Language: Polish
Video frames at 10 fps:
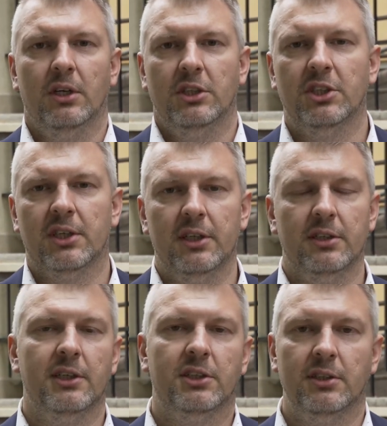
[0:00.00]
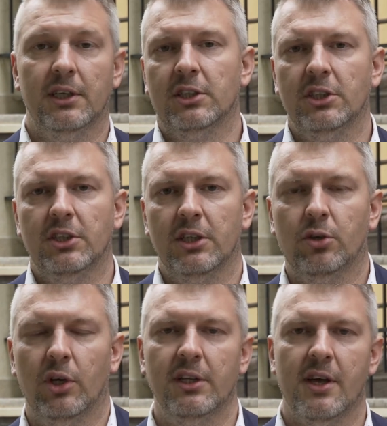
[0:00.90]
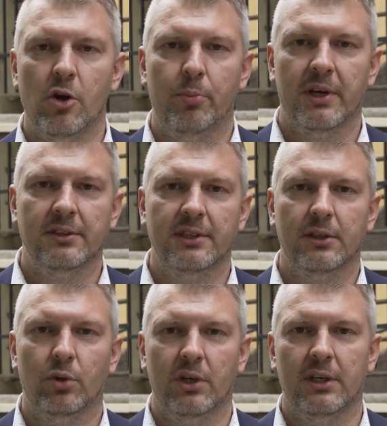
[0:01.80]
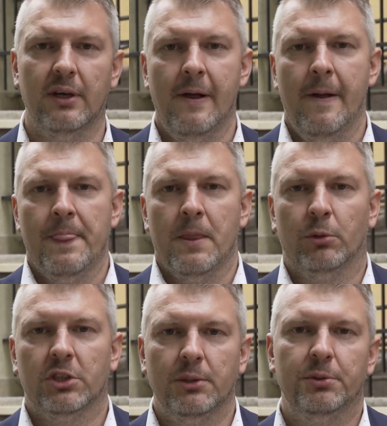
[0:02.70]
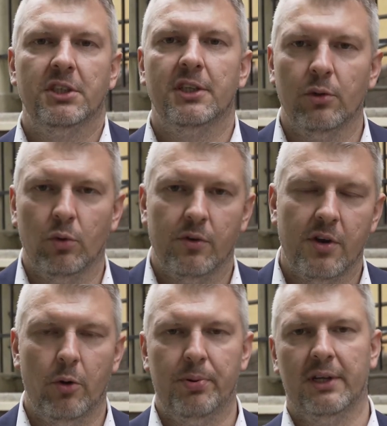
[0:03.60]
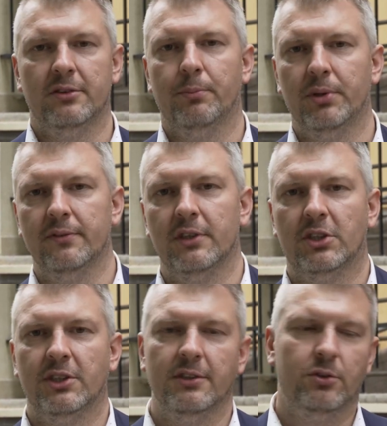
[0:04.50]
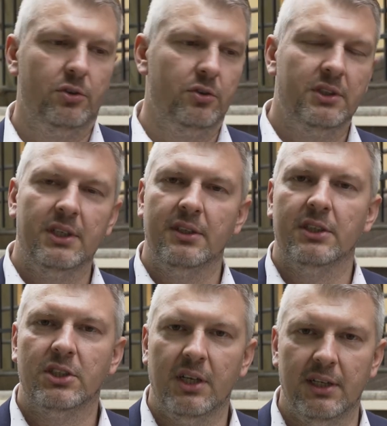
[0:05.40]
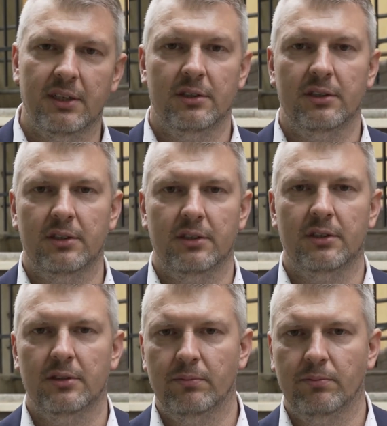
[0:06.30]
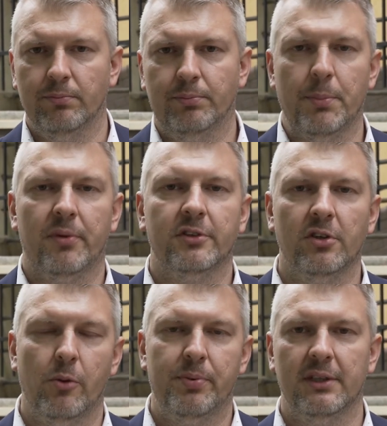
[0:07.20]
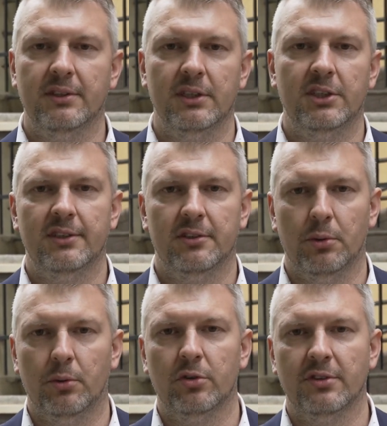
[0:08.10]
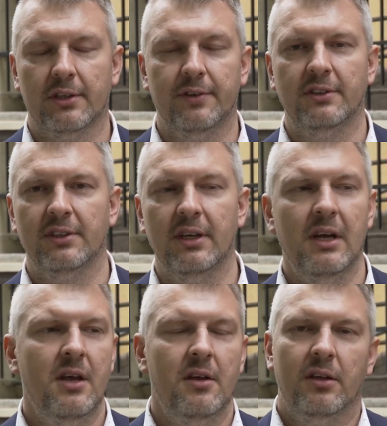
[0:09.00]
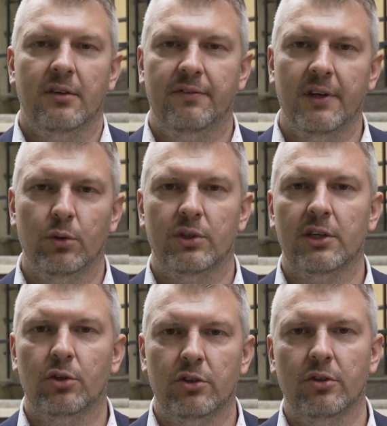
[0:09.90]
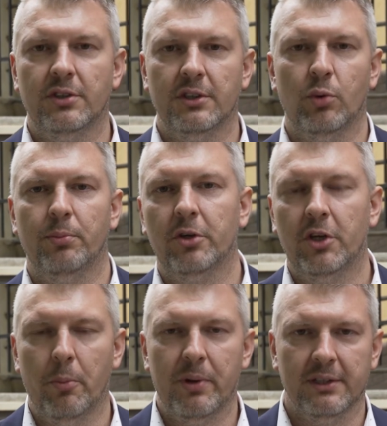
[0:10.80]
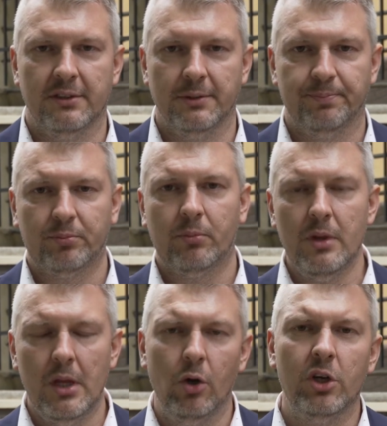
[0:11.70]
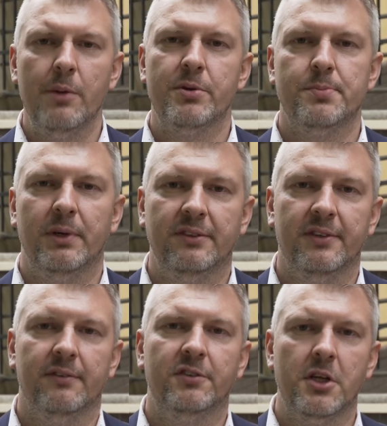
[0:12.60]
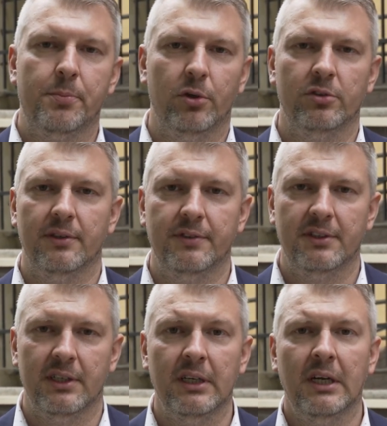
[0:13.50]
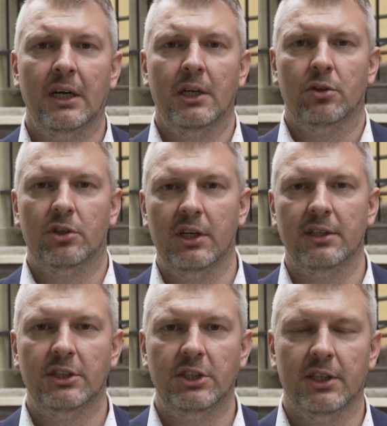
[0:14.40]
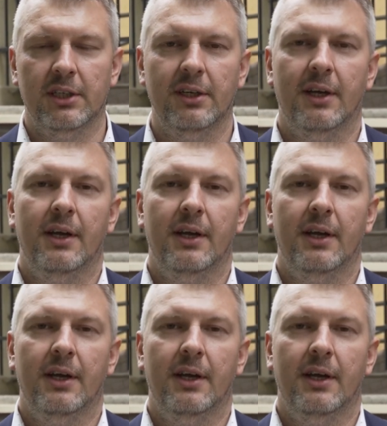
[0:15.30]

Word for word: i czeka ich najczęściej kolejna reoperacja, która może nie być jedyną reoperacją, ponieważ często jedna źle e, przeprowadzona operacja niesie ze sobą konsekwencje wielu daleko idących, głębokich operacji. Ok, proszę Państwa, wyczerpująca wiedza. To tyle na dzisiaj.